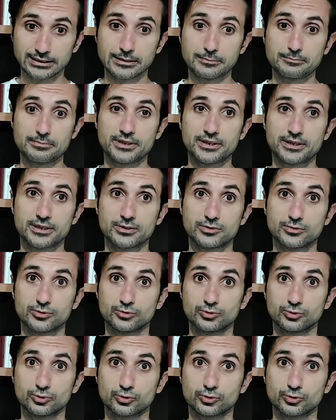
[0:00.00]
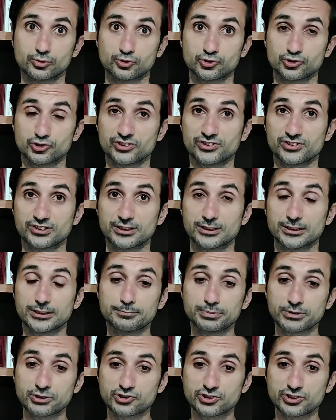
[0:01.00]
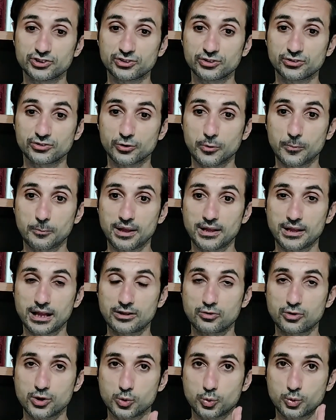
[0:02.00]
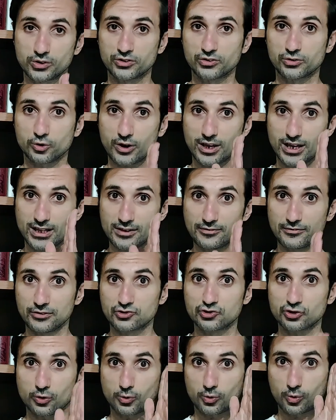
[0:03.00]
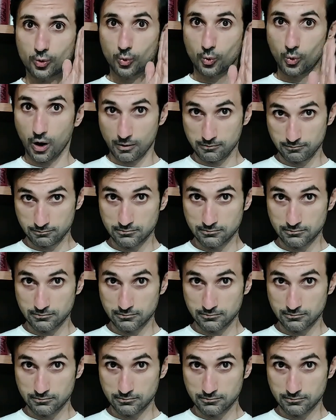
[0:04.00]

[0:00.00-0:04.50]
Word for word: Per chi non lo conoscesse di preciso, sto parlando di questo edificio qua.